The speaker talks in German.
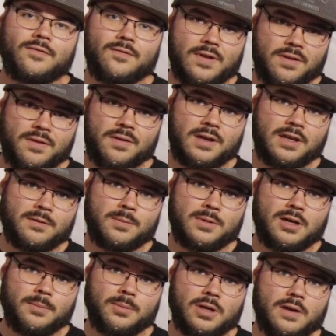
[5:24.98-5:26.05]
Was ist eigentlich
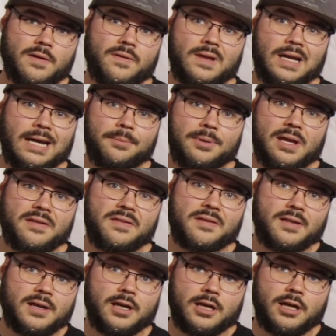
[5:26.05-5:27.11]
mit ABS? ABS
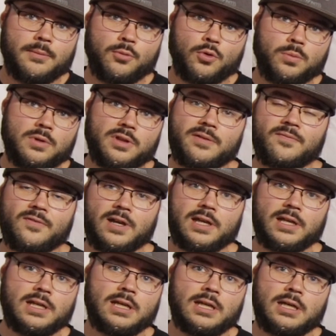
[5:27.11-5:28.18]
ist gar kein Problem,
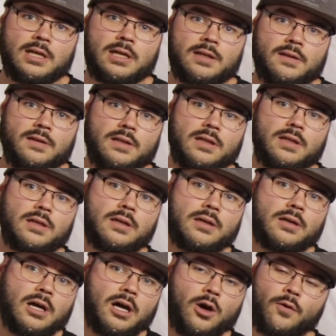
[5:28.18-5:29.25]
weil die
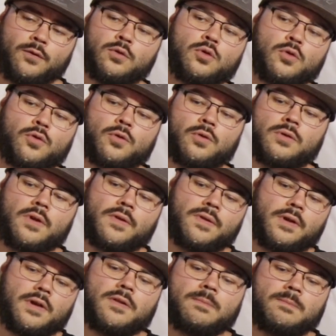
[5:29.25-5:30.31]
Auflösung,
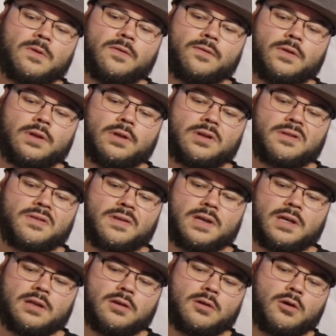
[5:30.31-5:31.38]
das heißt, wie viele
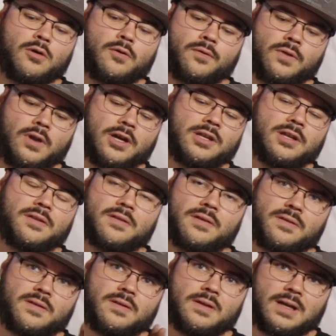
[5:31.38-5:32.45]
Zähne auf
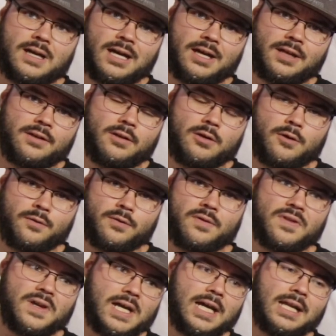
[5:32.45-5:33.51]
360 Grad auf
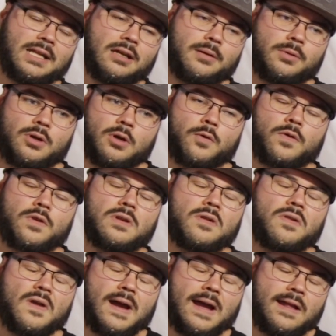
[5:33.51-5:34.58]
dieser Radnabe drauf sind,
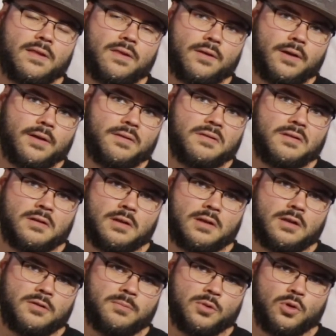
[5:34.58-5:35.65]
ist 1 zu 1
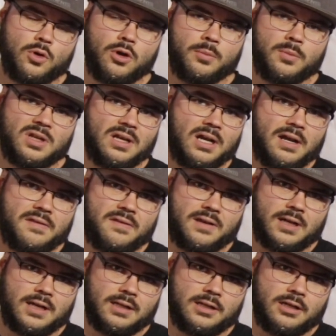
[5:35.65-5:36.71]
identisch mit eurem
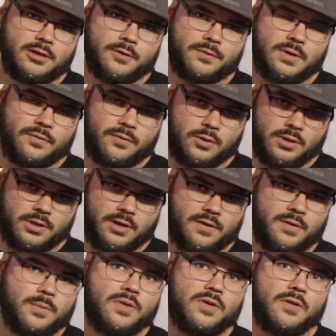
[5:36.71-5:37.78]
E30 Radlager auf der
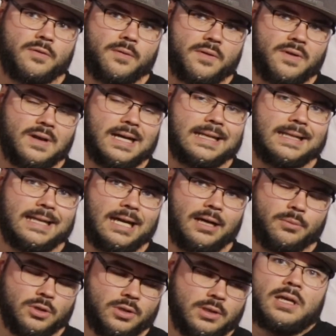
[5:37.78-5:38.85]
Vorderachse bzw.
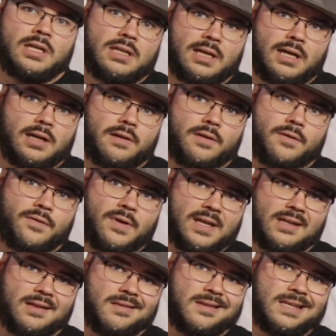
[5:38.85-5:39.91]
Radnabe. Hinterachse
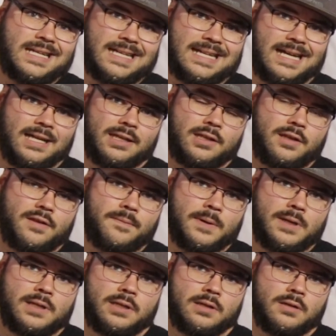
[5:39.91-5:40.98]
verändert sich ja gar nichts,
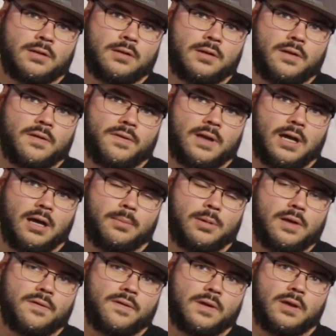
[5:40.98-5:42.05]
weil hinten ist der
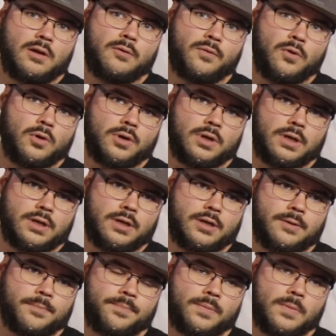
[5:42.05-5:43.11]
ABS-Ring auf
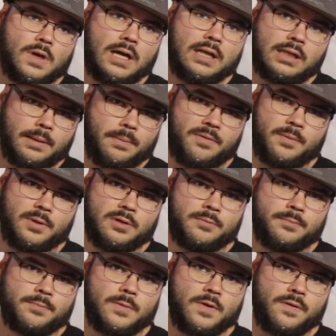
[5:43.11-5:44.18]
eurer Antriebswelle.
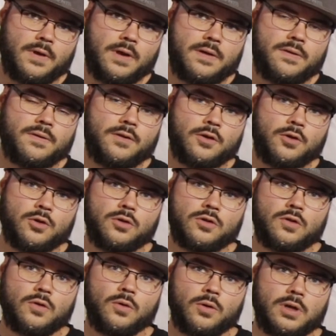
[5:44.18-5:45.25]
Das heißt, ihr
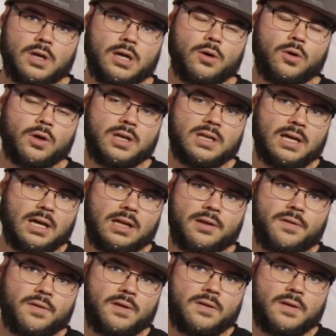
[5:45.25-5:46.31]
könnt euer
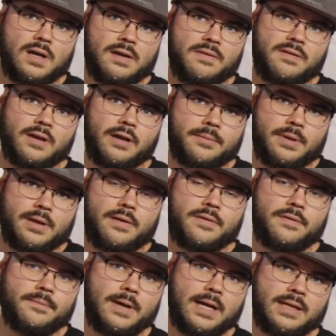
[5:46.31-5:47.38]
originales E30
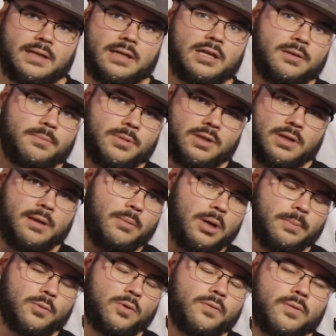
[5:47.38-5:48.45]
ABS weiterhin mit der
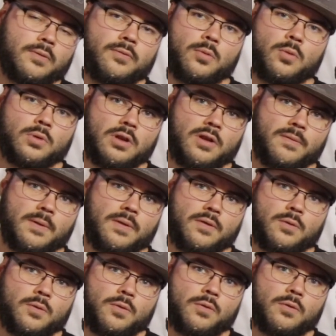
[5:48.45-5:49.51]
Mapco
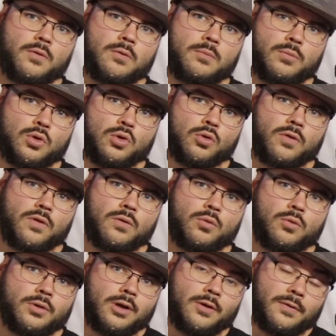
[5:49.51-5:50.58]
520 Lösung benutzen
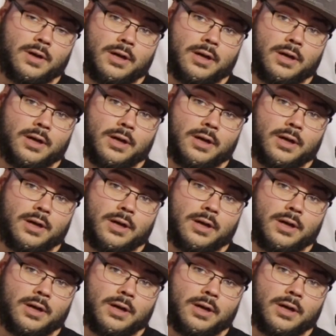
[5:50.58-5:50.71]
und auch